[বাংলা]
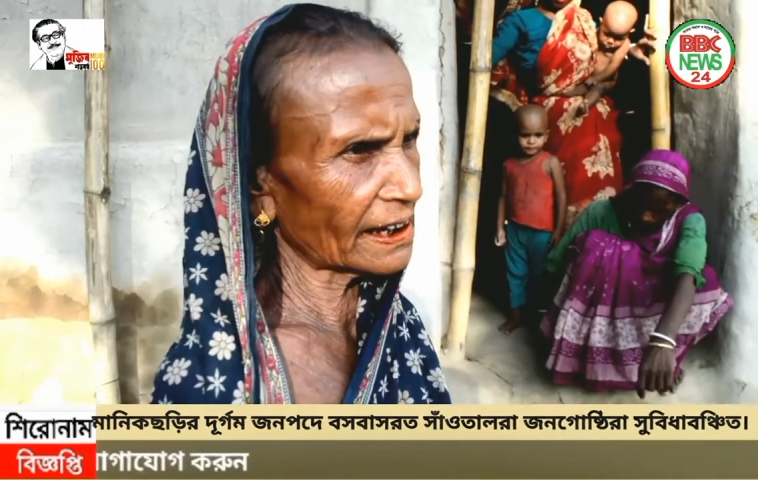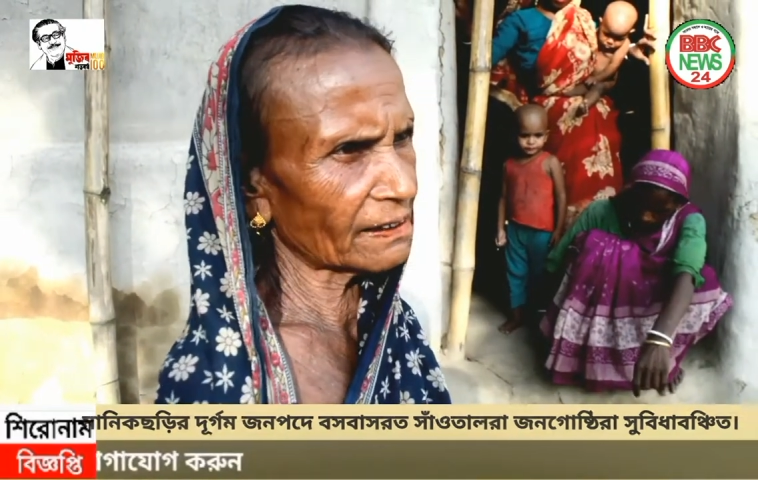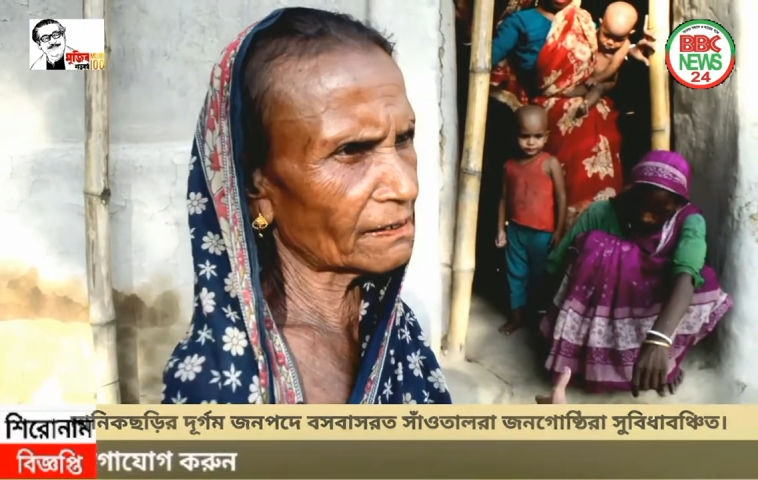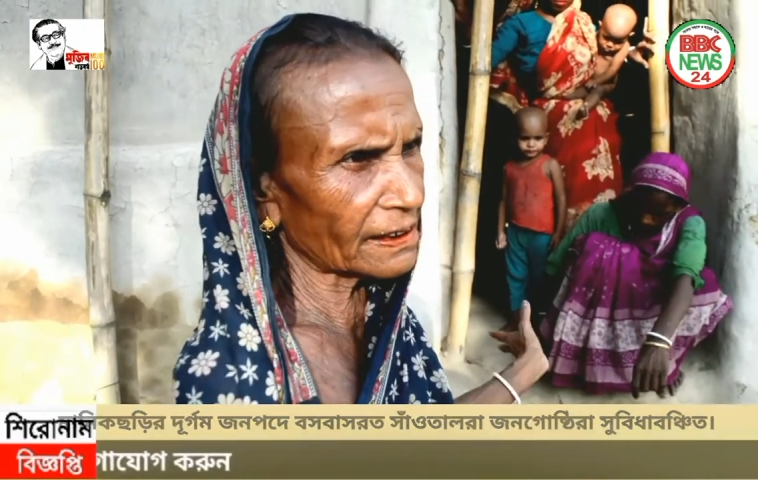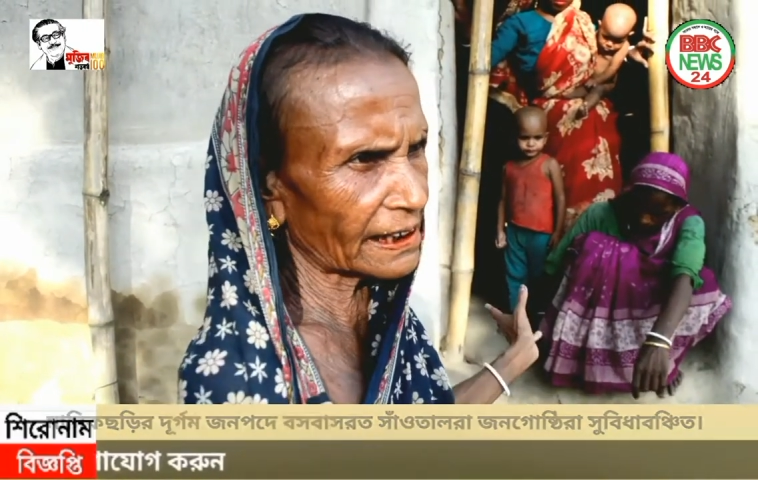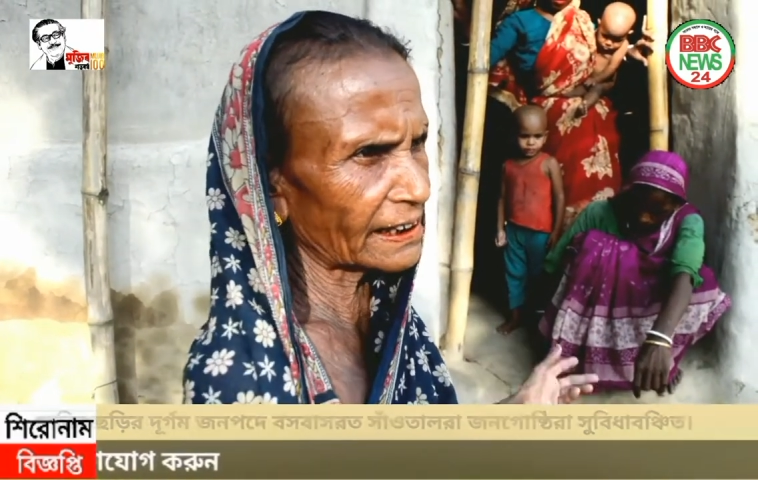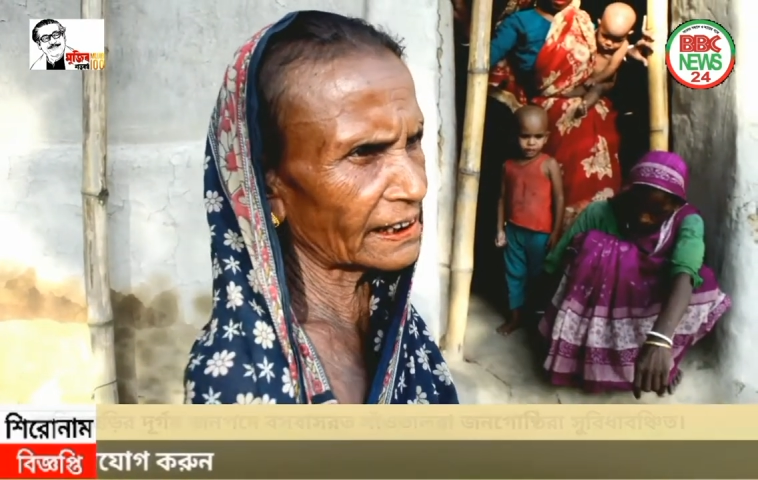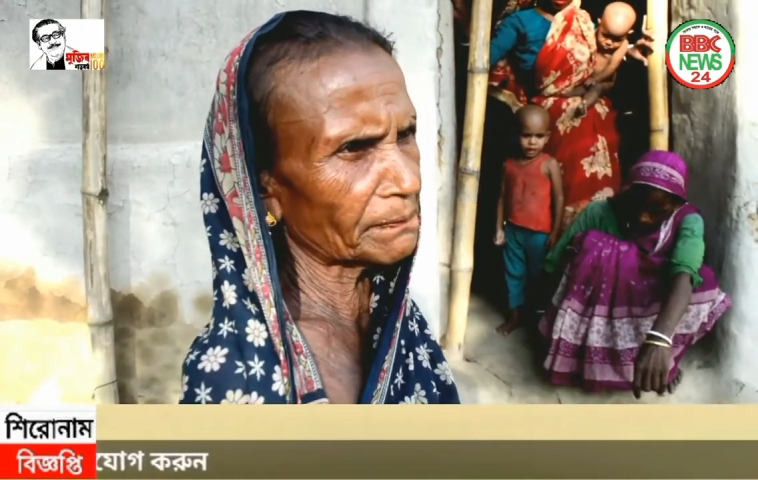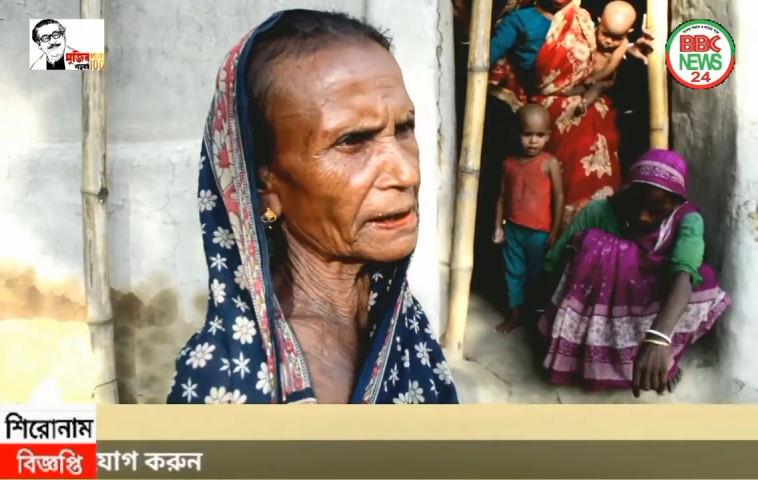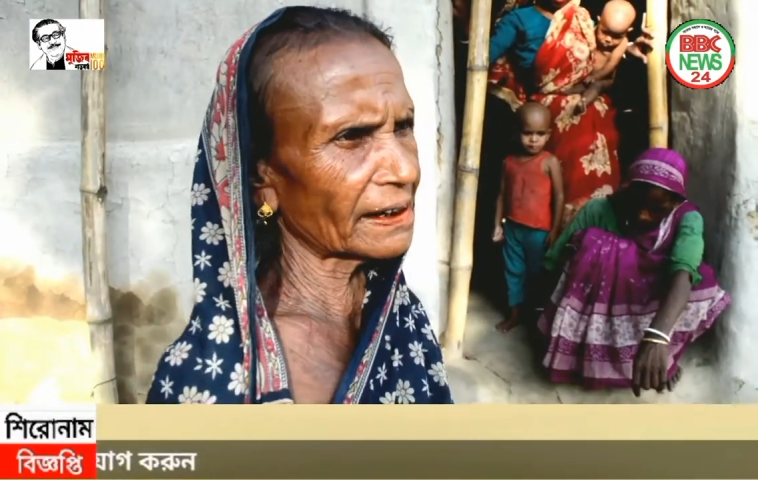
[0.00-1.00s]
আলে থাকতে
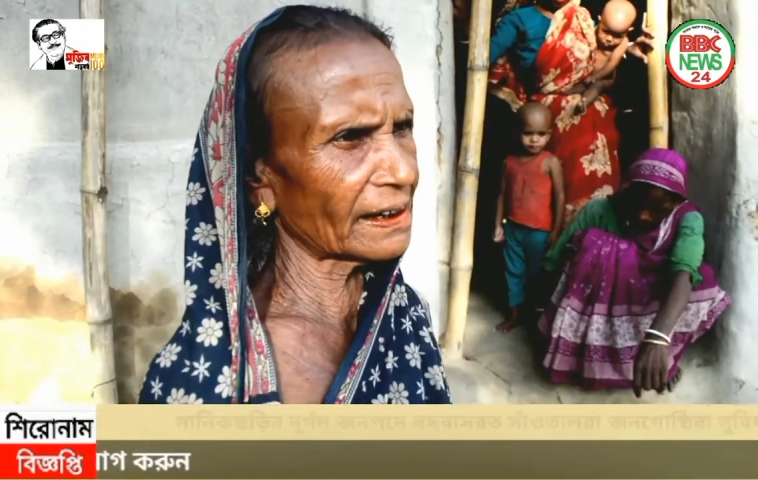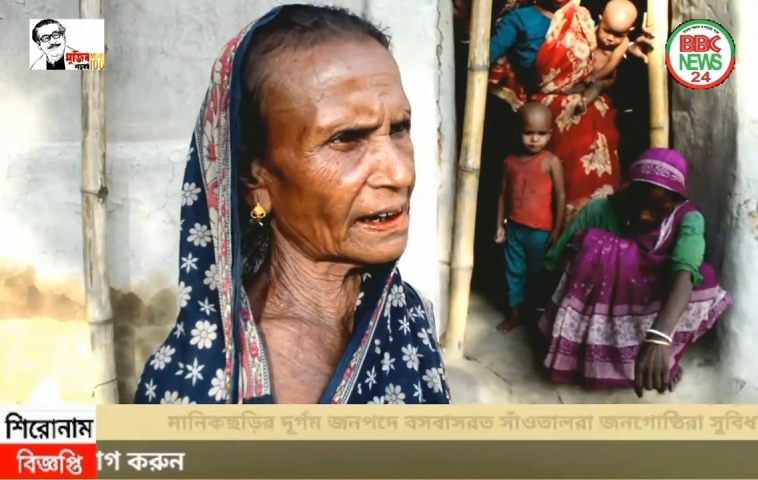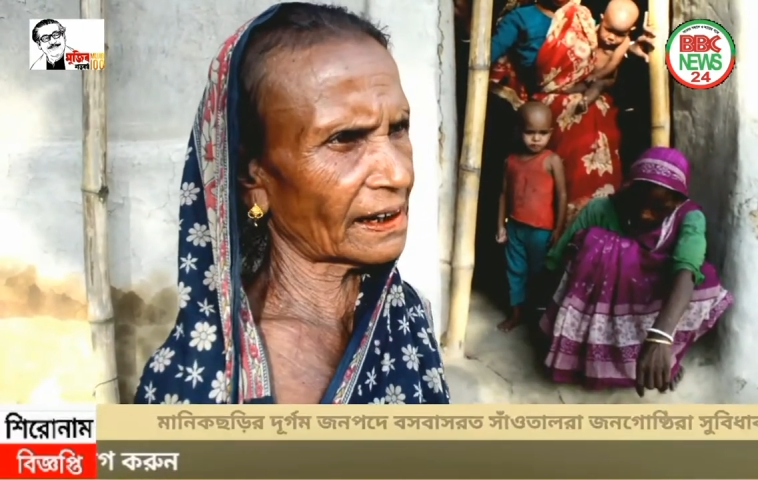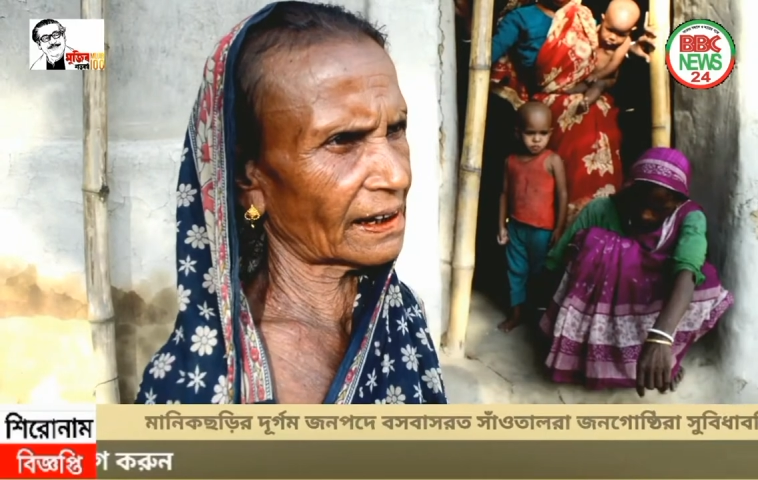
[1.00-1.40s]
পারি না